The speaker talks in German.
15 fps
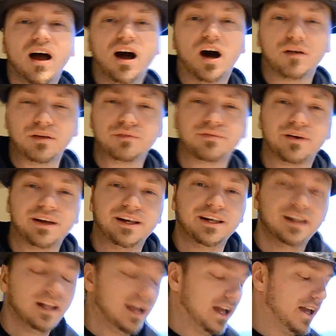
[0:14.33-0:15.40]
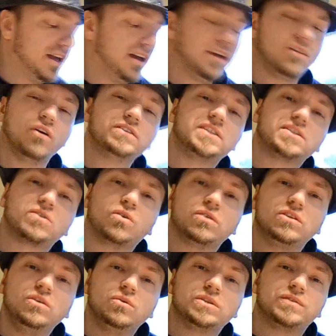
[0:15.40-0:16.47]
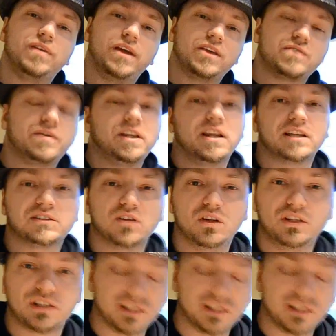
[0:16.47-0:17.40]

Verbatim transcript: Auf jeden Fall, äh, 19 Sekunden Newsflash, wenn ihr das noch nicht